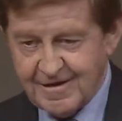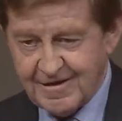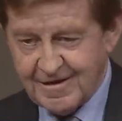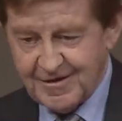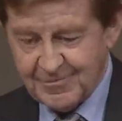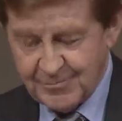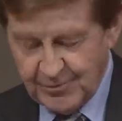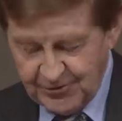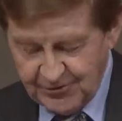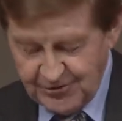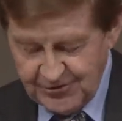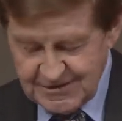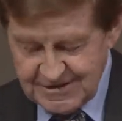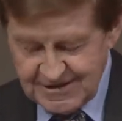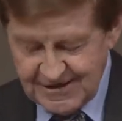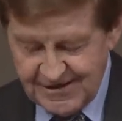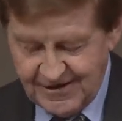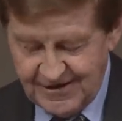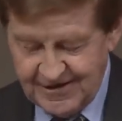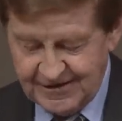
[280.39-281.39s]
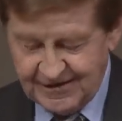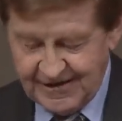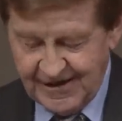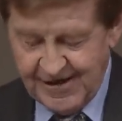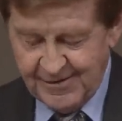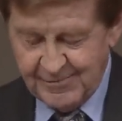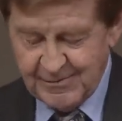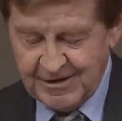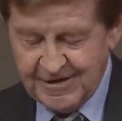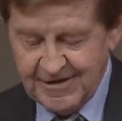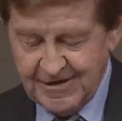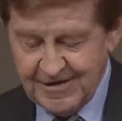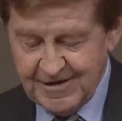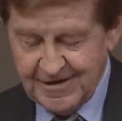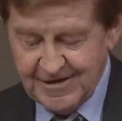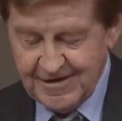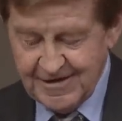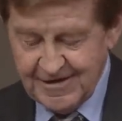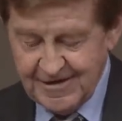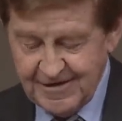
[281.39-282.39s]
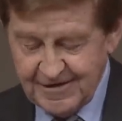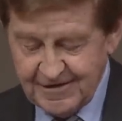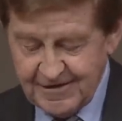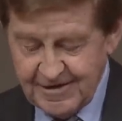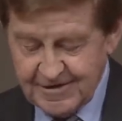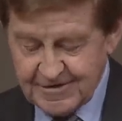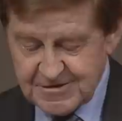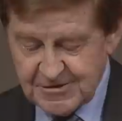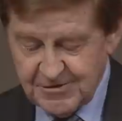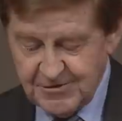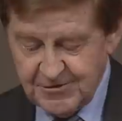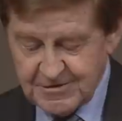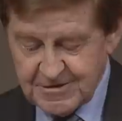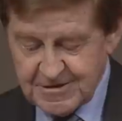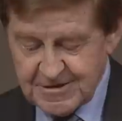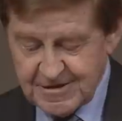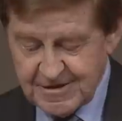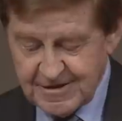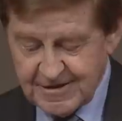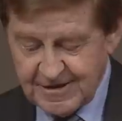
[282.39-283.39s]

Ich begrüße alle Damen, die zu uns